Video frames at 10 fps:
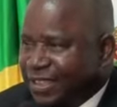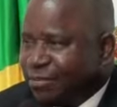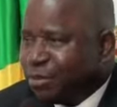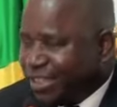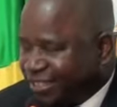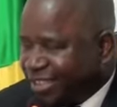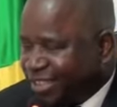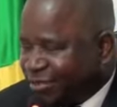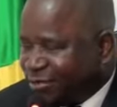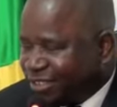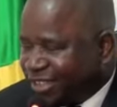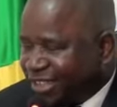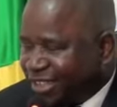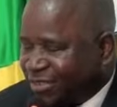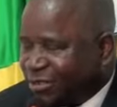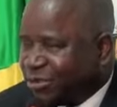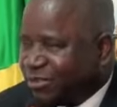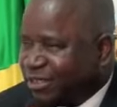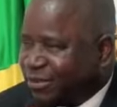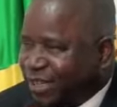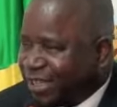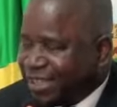président du Sénat de Côte d'Ivoire,